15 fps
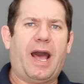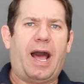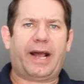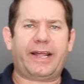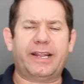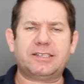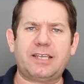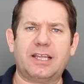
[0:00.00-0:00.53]

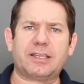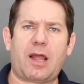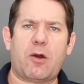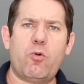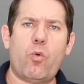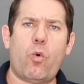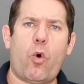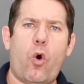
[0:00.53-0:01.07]
Acrescentar
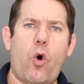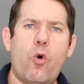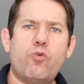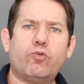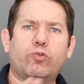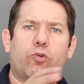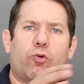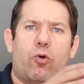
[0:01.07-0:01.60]
um
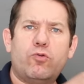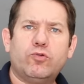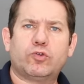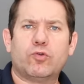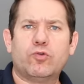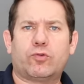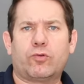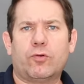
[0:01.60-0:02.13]
outro
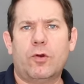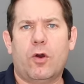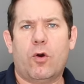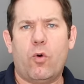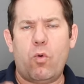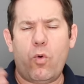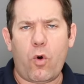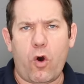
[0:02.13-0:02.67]
conjunto
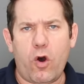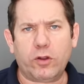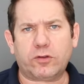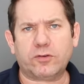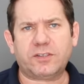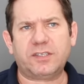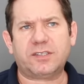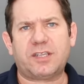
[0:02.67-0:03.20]
um
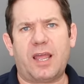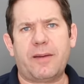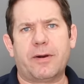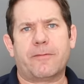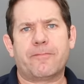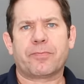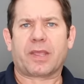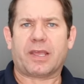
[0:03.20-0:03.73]
outro sistema,